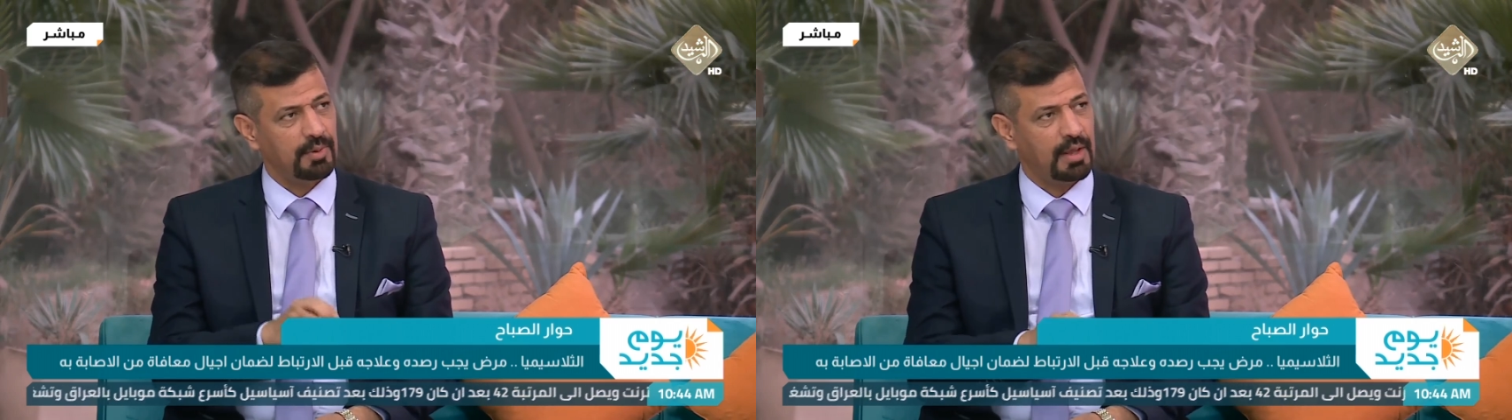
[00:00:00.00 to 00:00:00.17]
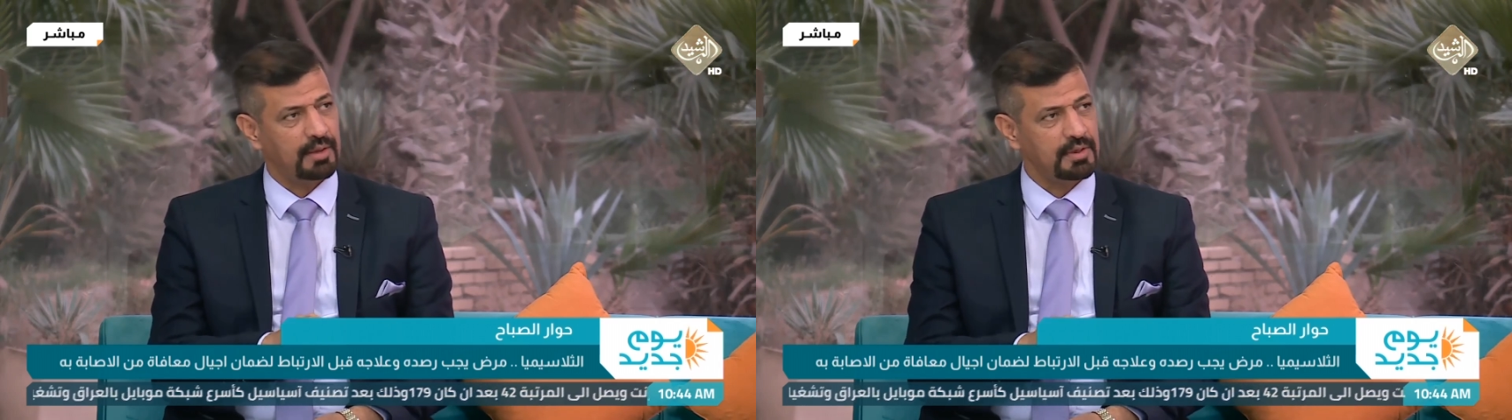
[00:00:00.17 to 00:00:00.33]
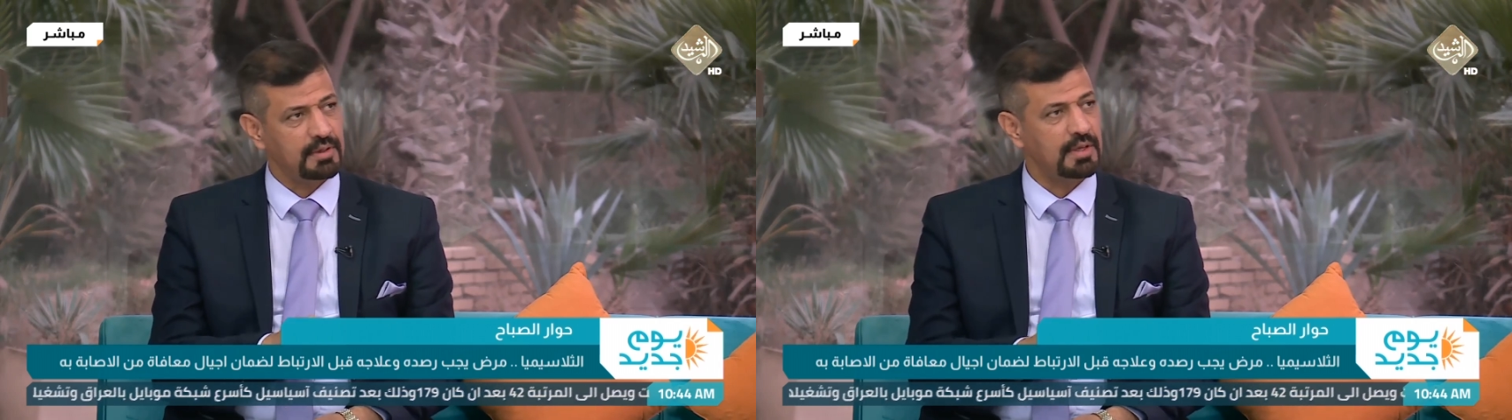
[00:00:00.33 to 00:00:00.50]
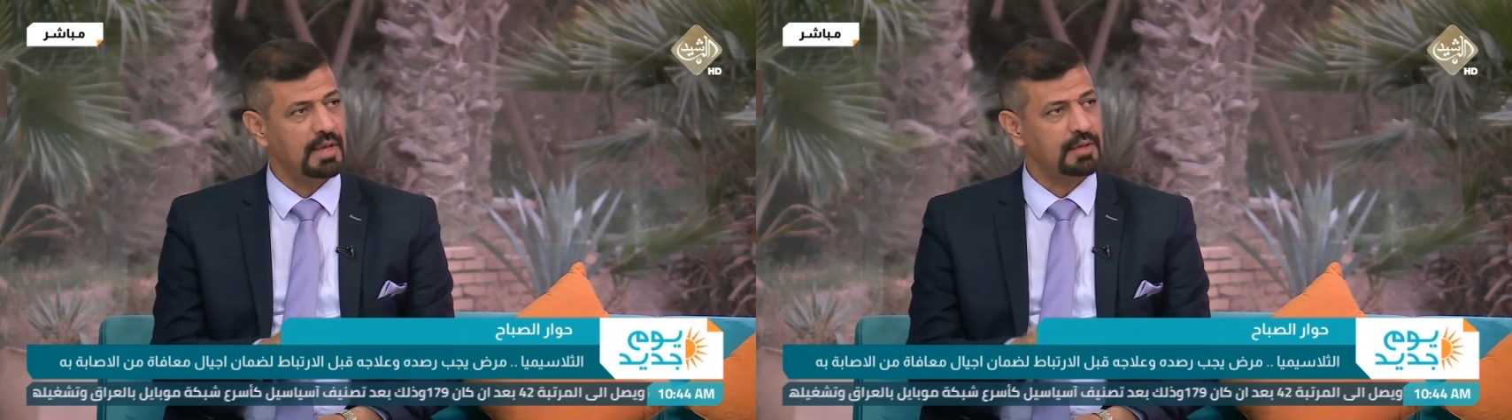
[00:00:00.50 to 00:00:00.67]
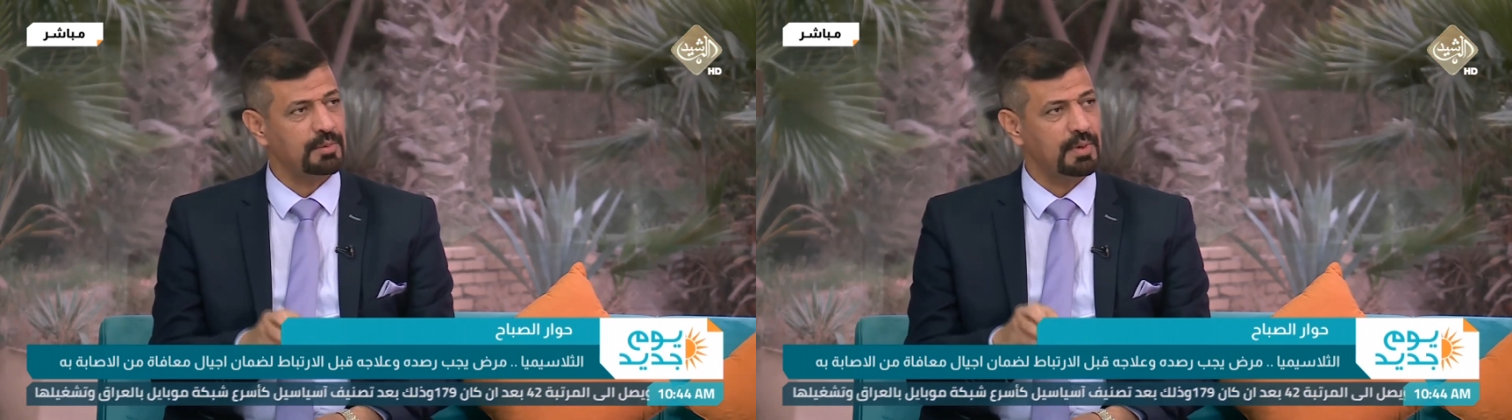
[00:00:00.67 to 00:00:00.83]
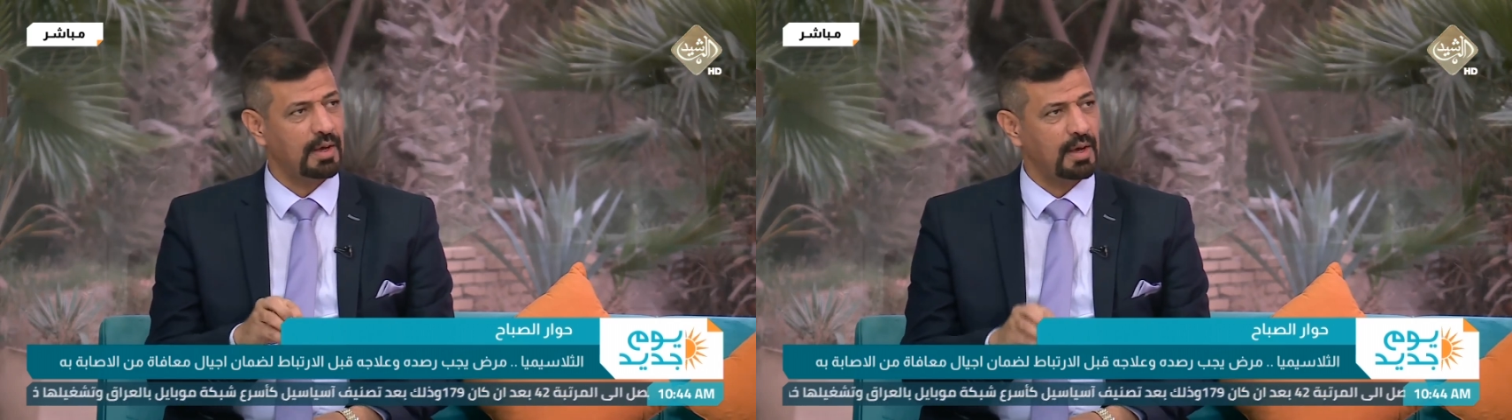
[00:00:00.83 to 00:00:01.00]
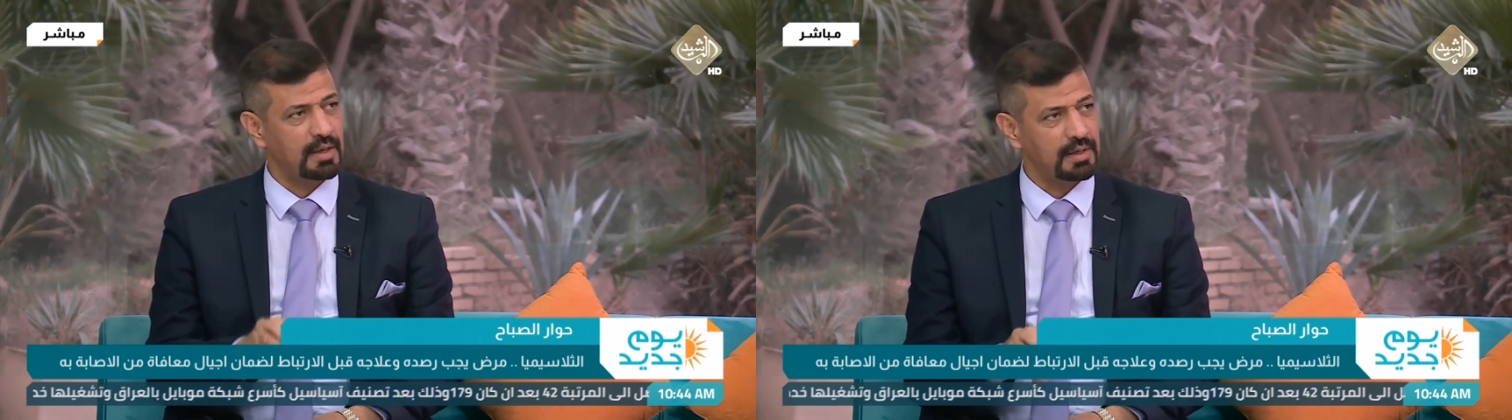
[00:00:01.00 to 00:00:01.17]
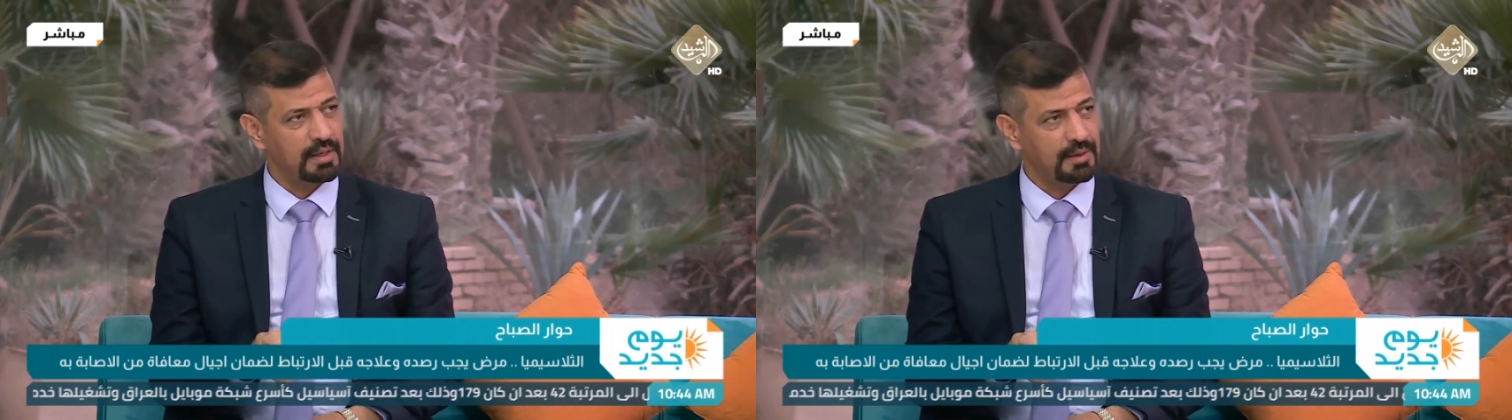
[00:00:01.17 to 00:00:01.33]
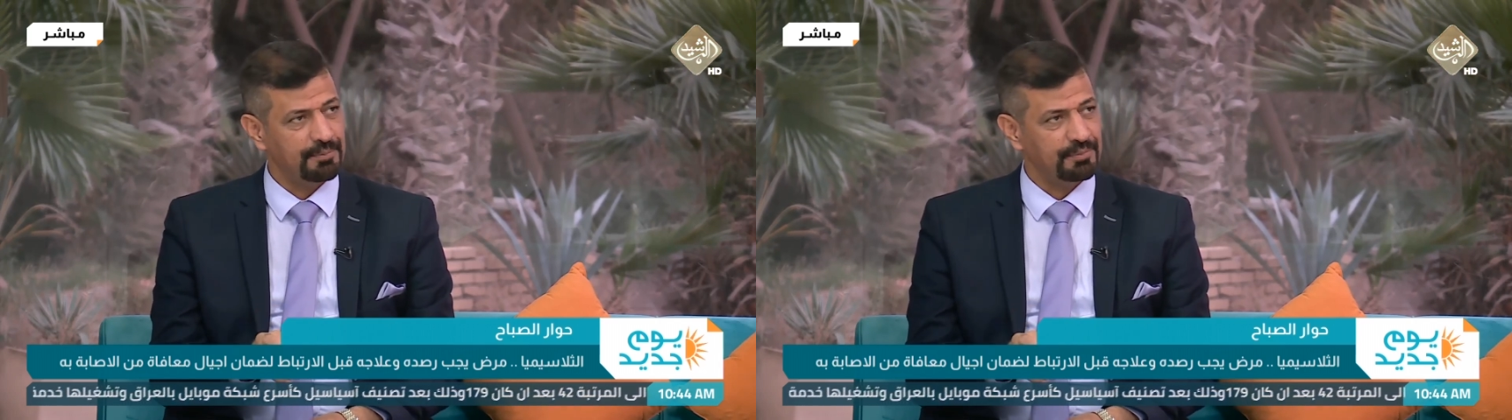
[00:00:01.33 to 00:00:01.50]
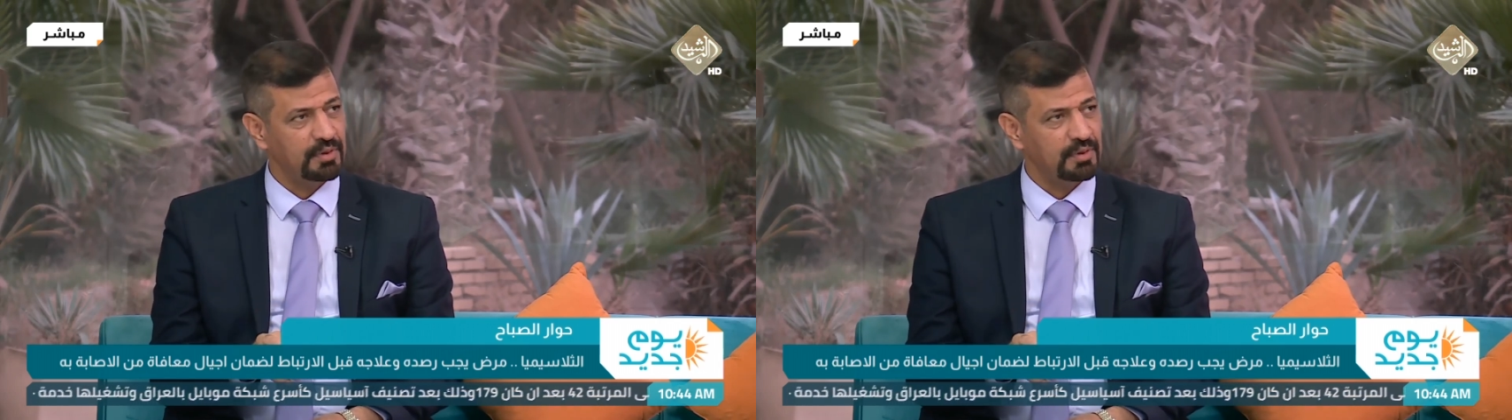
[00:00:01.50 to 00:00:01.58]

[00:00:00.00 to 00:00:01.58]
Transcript: الحديد هي أدوية غالية